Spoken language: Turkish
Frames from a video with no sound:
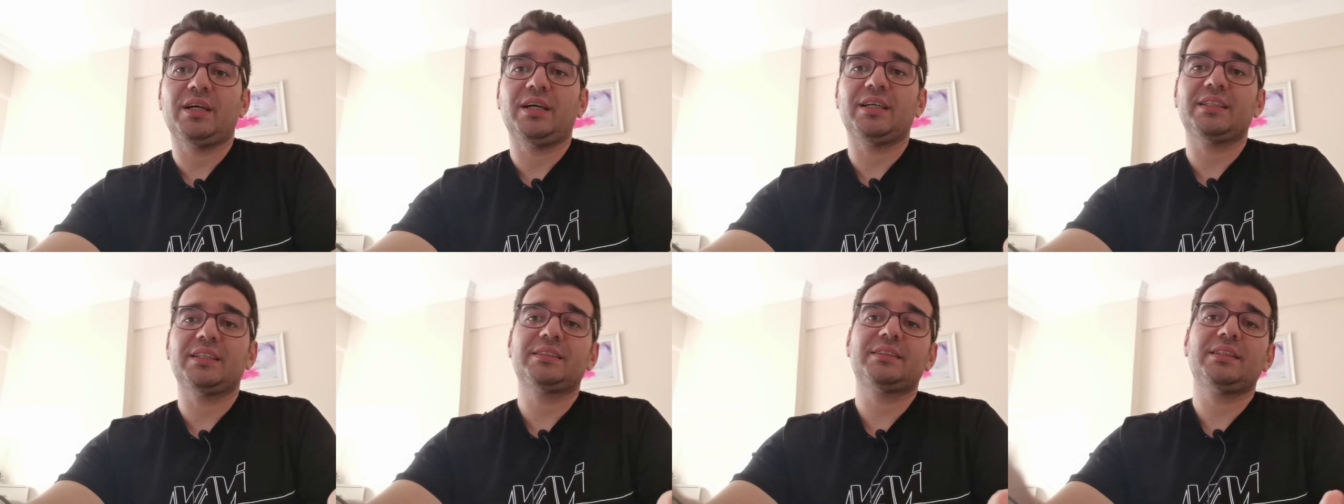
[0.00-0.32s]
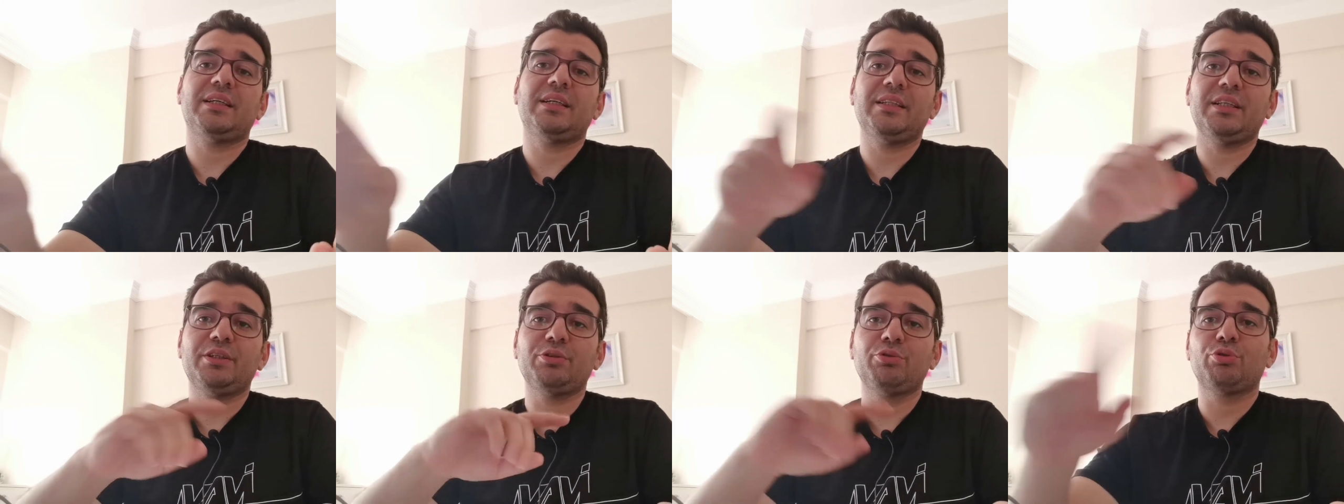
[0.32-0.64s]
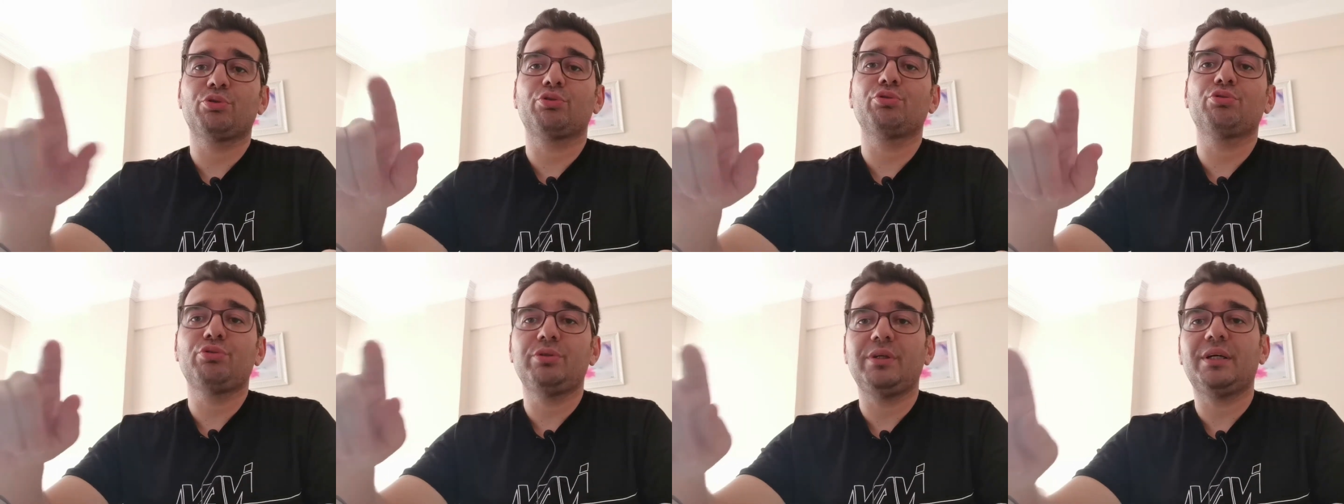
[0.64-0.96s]
Hastaneden
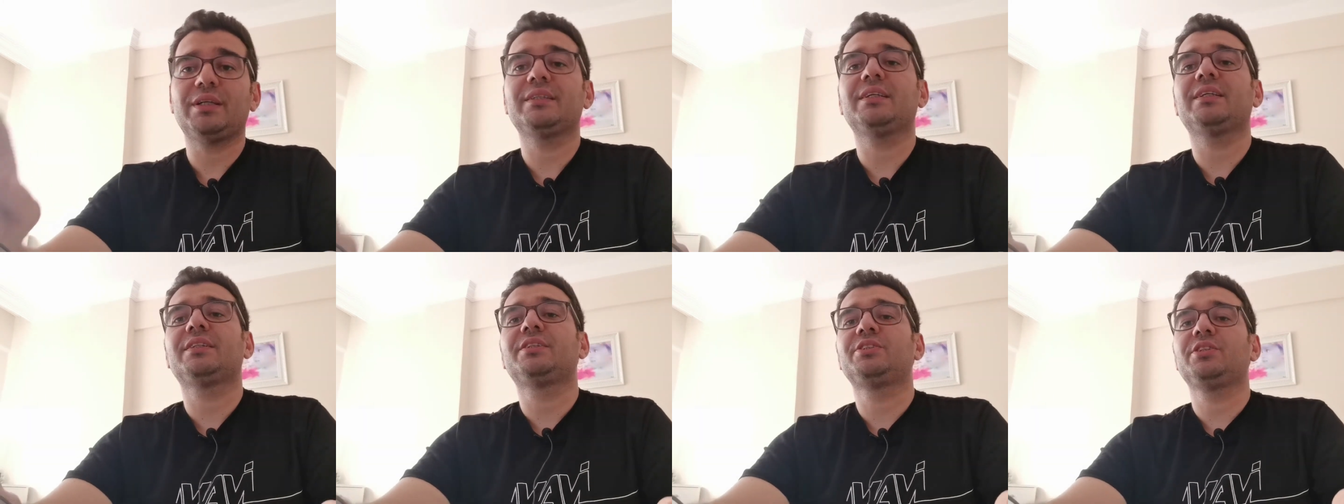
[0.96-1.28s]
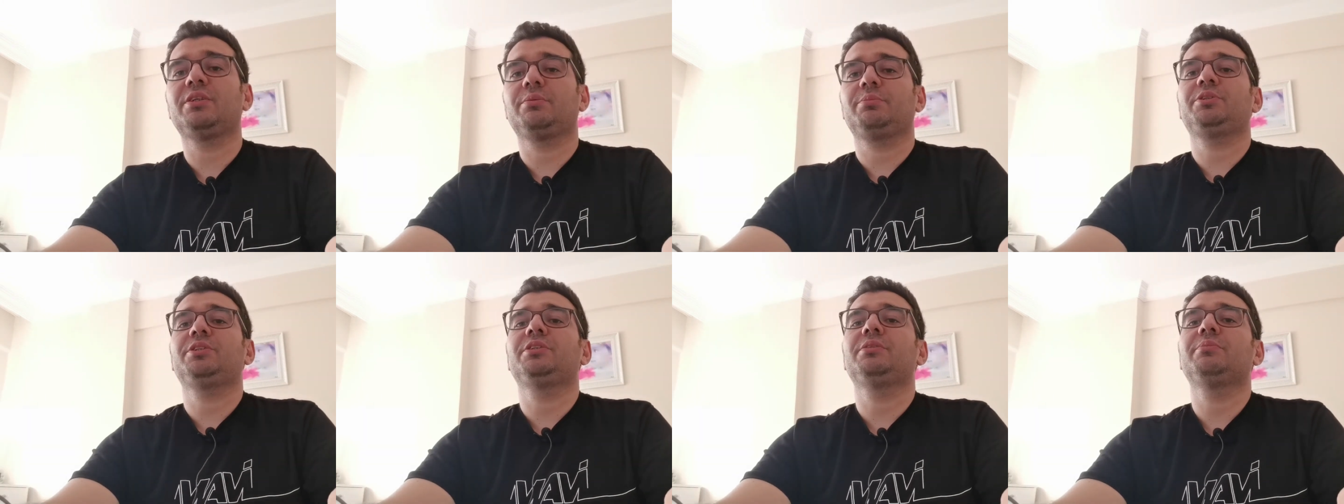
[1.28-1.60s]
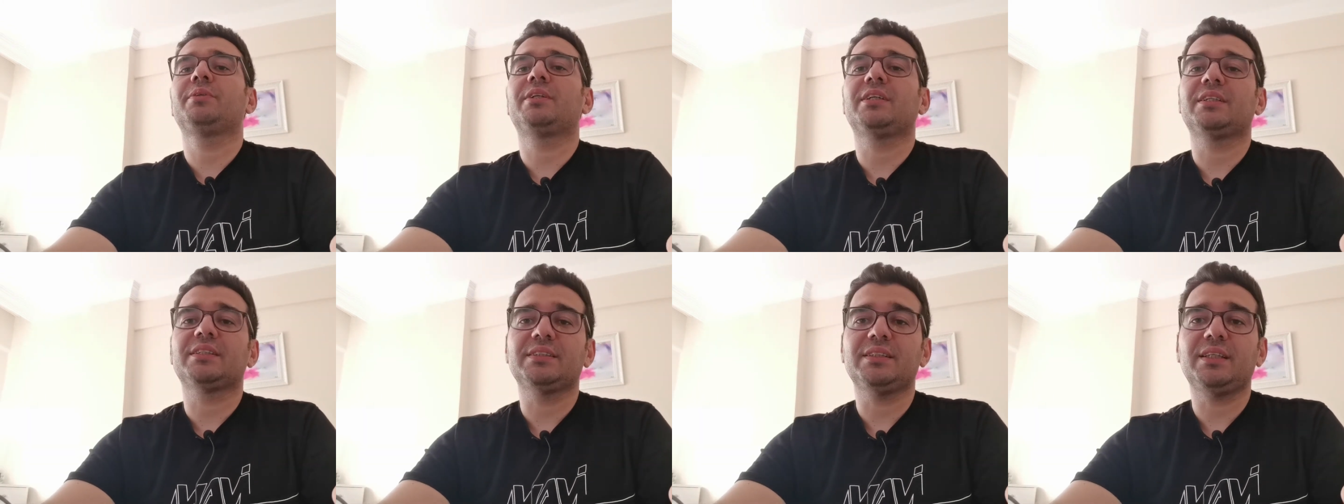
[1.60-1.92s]
görüntüler de atacağım
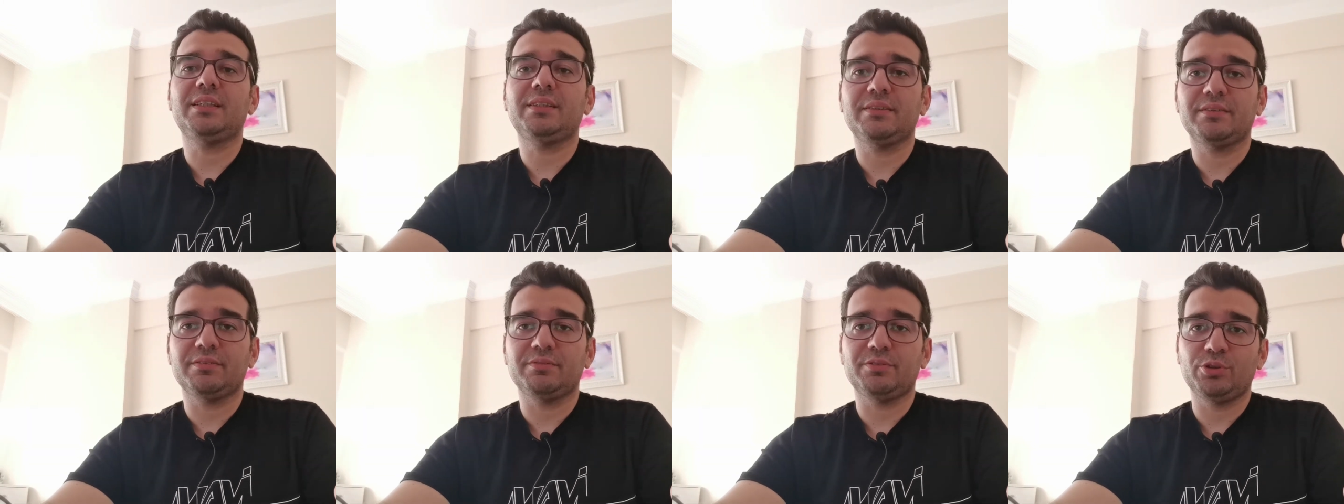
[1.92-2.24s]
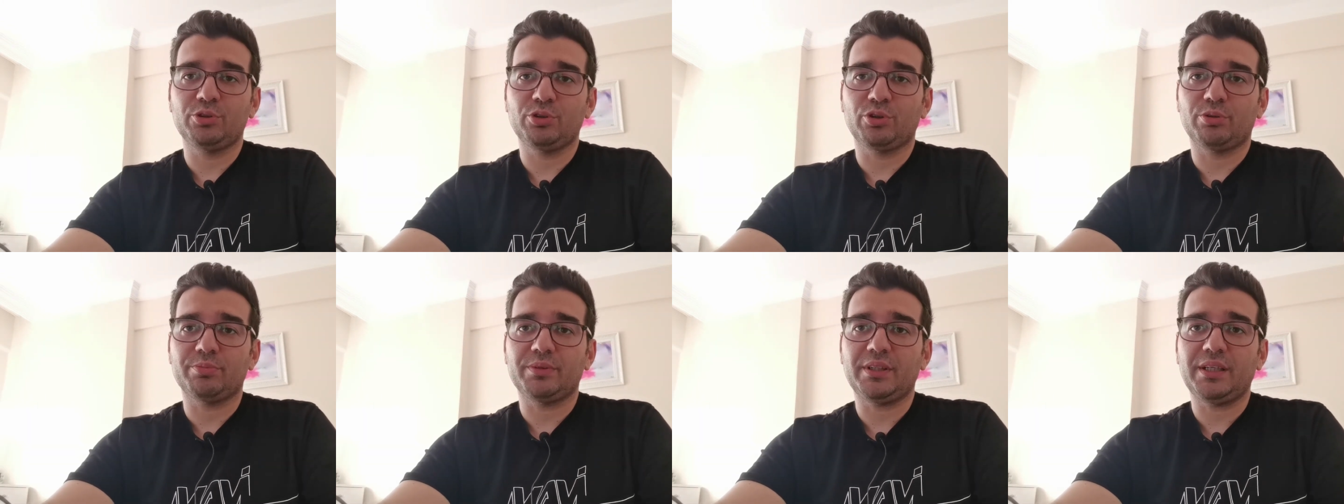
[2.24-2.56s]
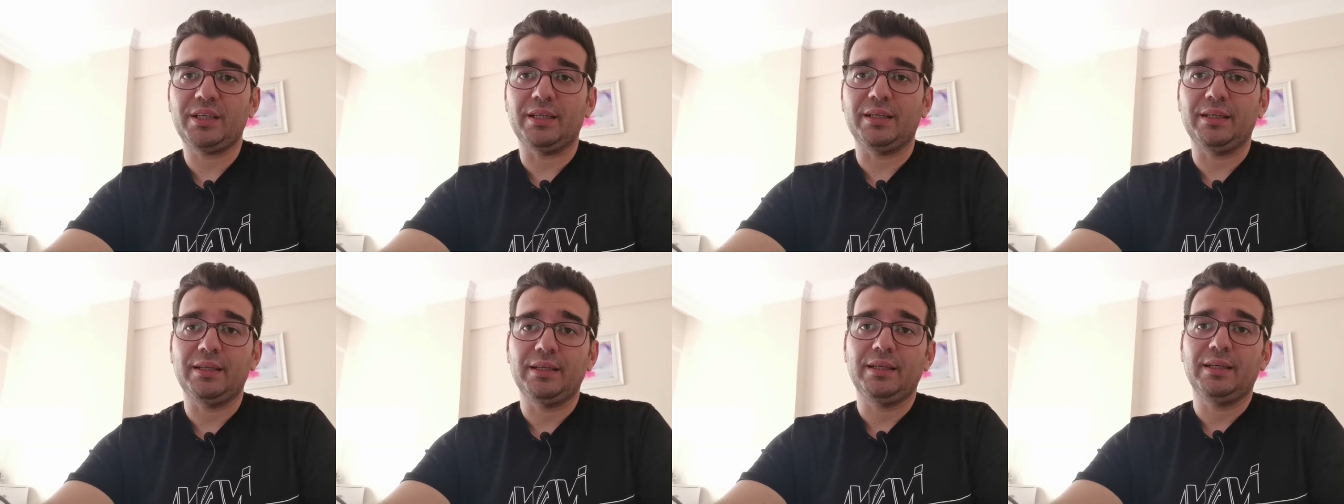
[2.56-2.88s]
şimdi birazdan
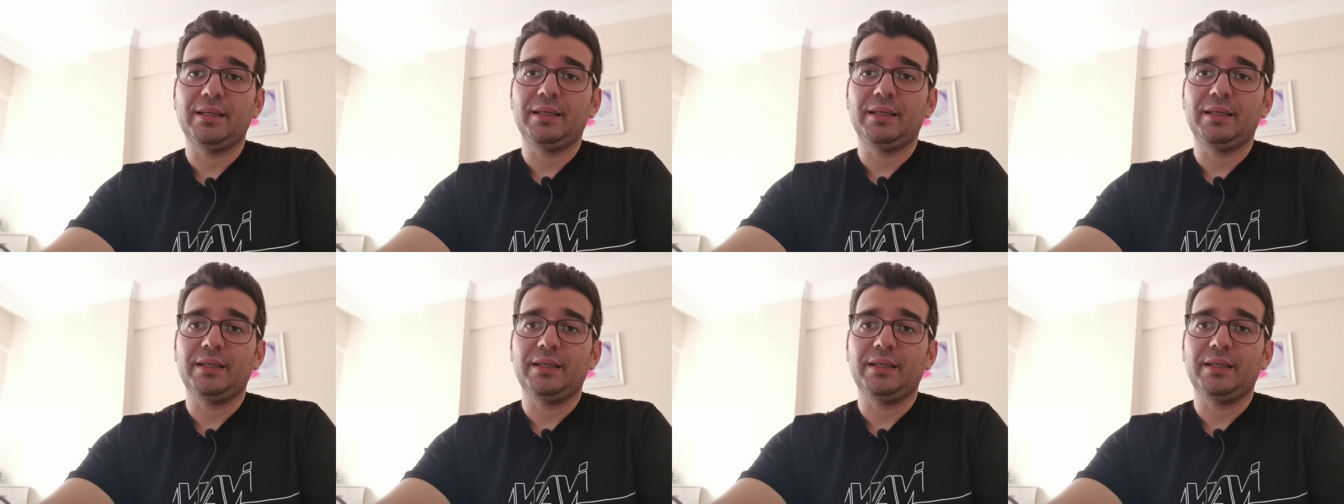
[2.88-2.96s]
videomda.